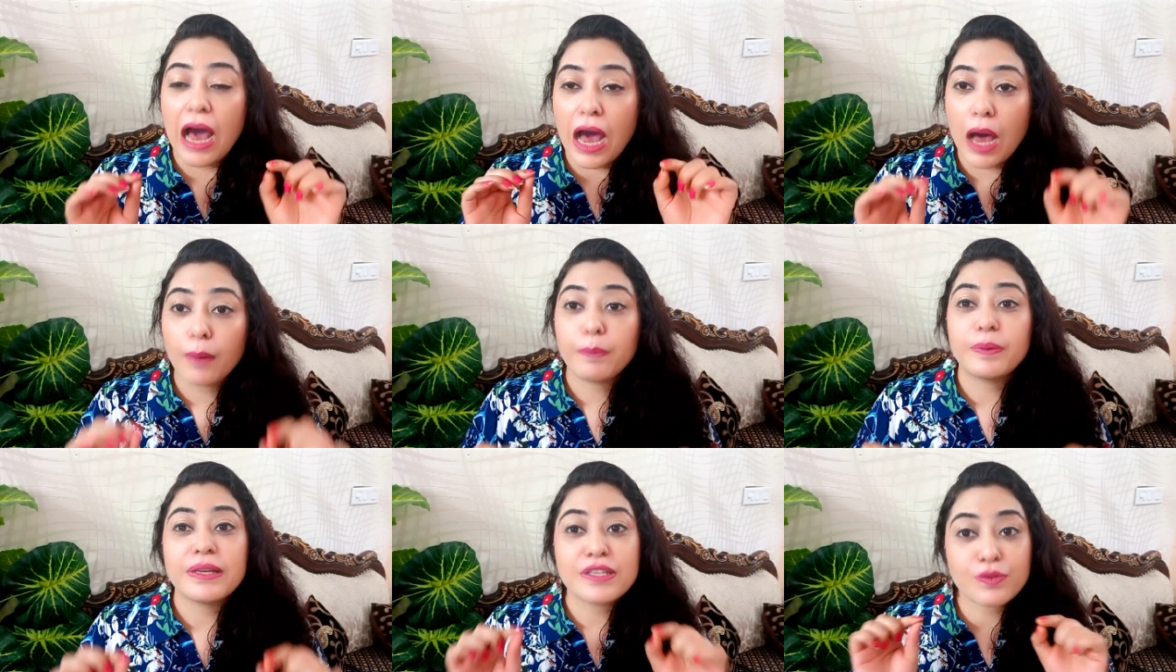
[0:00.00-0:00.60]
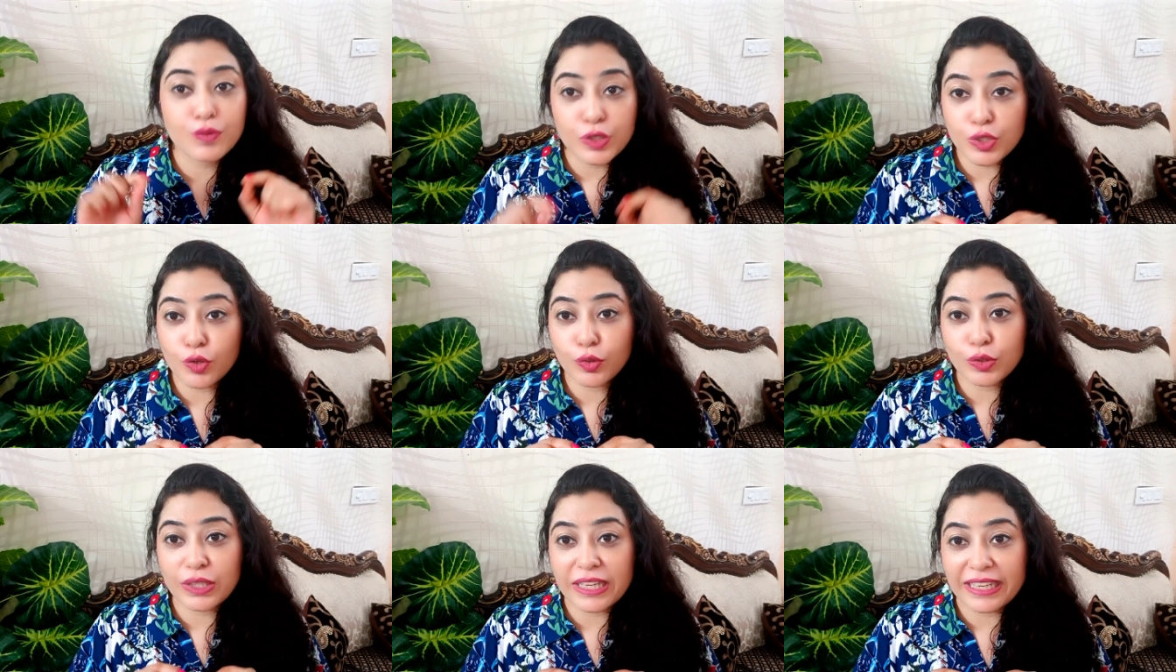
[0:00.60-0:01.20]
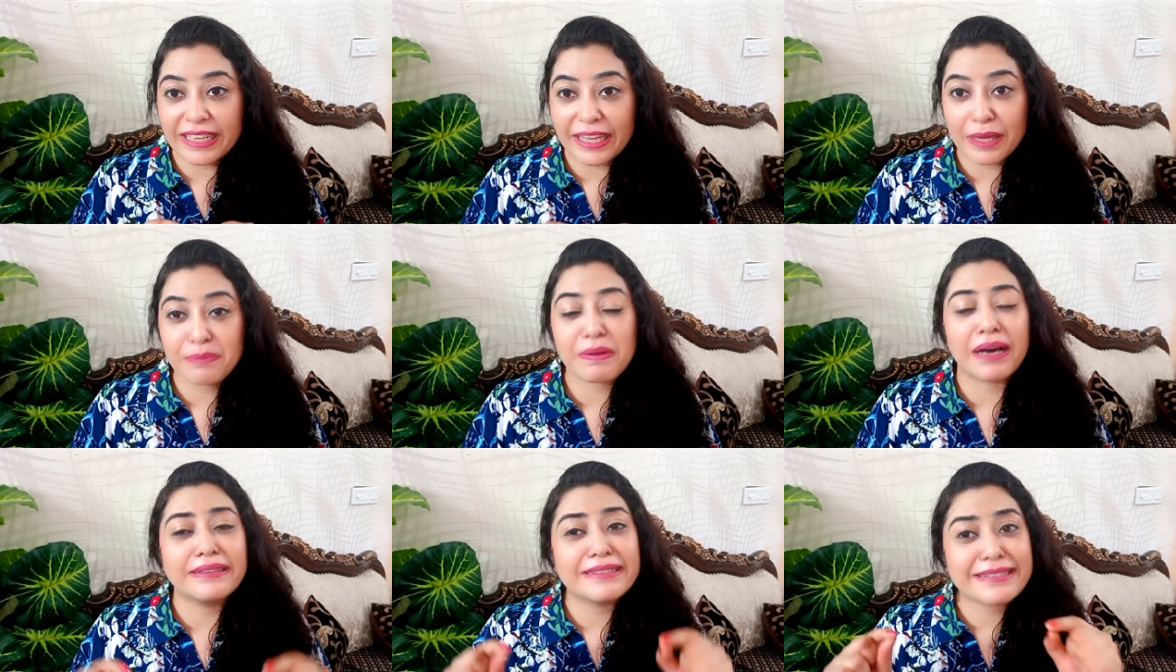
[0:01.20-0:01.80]
आप इस वीडियो को देखने के
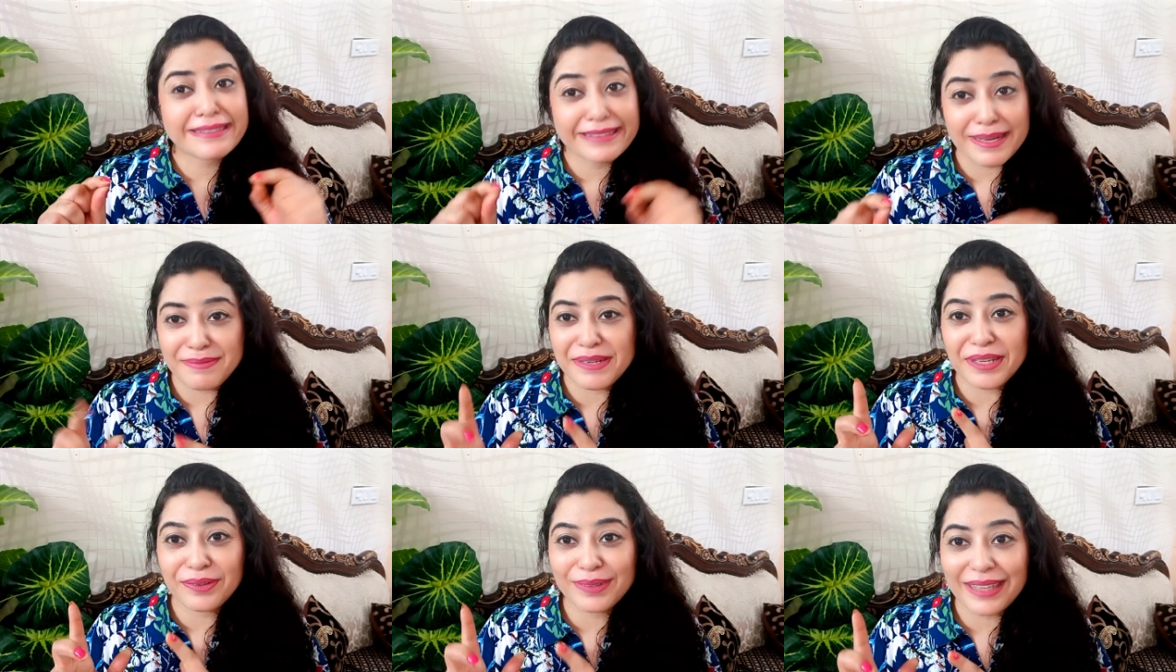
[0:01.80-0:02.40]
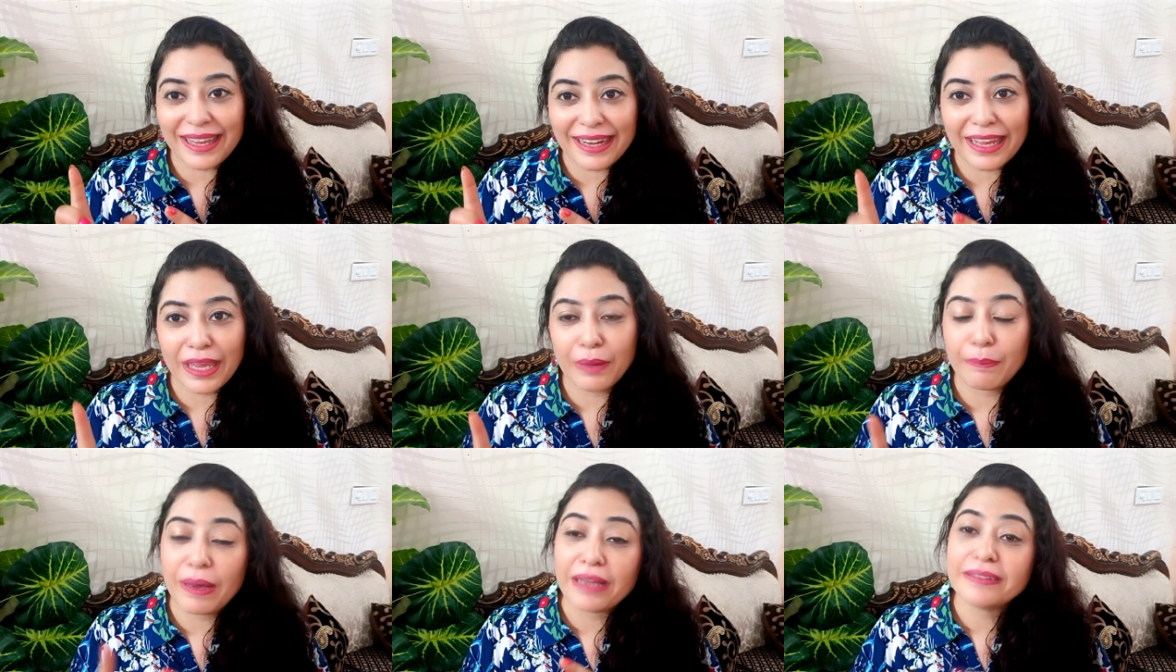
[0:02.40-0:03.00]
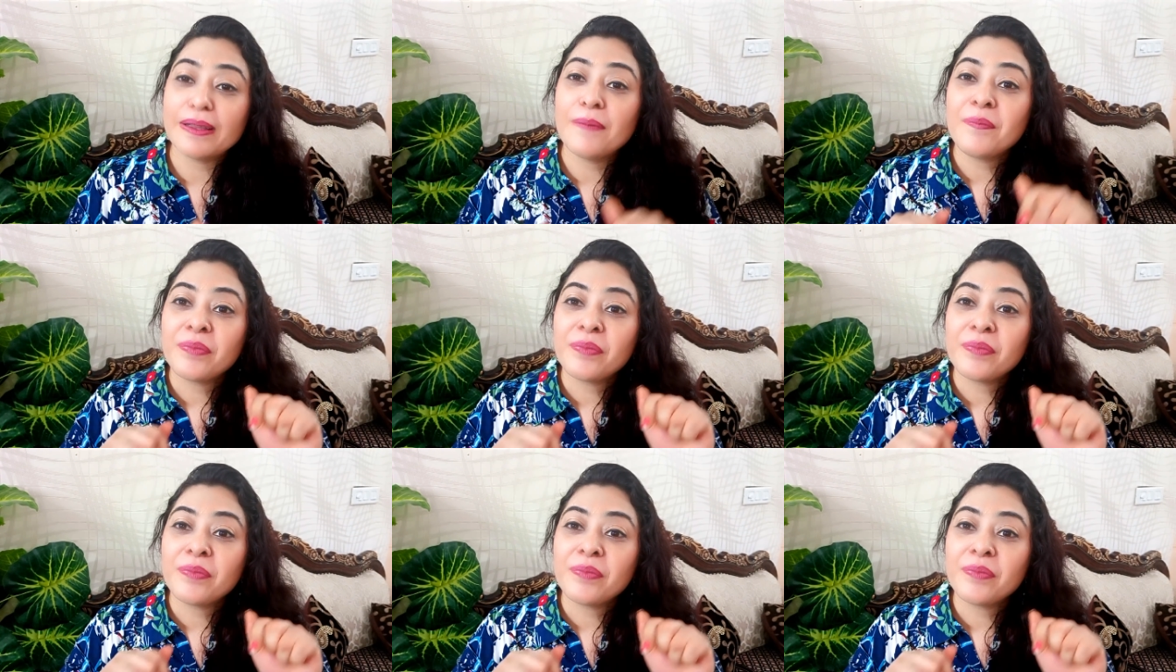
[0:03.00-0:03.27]
बाद इस remedy को देखने के बाद